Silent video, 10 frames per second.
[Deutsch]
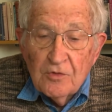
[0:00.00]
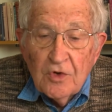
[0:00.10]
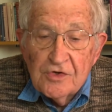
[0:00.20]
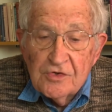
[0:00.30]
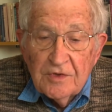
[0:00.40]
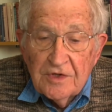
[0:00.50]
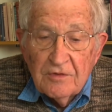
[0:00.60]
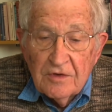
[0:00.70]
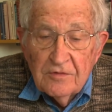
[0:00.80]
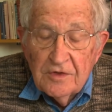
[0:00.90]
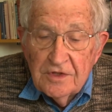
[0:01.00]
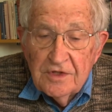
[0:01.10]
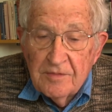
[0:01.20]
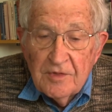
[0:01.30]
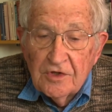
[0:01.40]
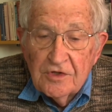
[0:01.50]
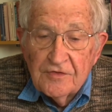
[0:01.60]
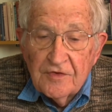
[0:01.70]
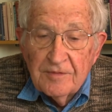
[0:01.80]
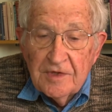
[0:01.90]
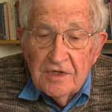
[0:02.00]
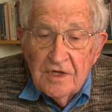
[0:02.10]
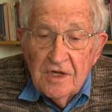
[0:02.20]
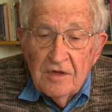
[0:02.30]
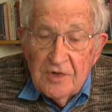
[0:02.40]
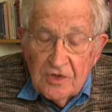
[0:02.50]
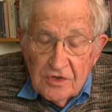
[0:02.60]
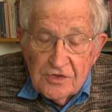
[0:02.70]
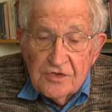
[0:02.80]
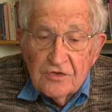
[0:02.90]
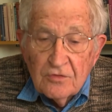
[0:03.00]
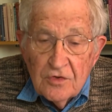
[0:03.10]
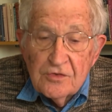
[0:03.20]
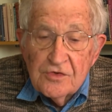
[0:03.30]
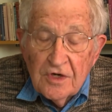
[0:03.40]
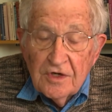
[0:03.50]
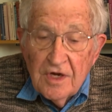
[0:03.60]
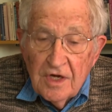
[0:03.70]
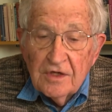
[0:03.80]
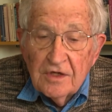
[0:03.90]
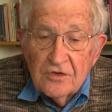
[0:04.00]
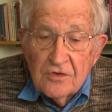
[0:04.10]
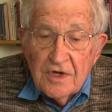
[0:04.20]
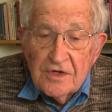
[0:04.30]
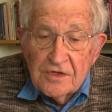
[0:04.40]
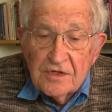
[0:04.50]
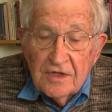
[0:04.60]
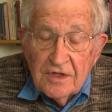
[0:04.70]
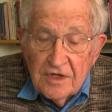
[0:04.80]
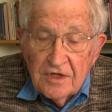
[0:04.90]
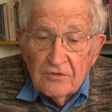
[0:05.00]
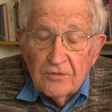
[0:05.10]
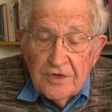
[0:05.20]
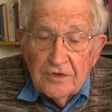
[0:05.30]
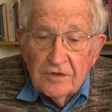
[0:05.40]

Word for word: nicht bei der Wurzel gepackt wurde because the roots are not addressed and they are real.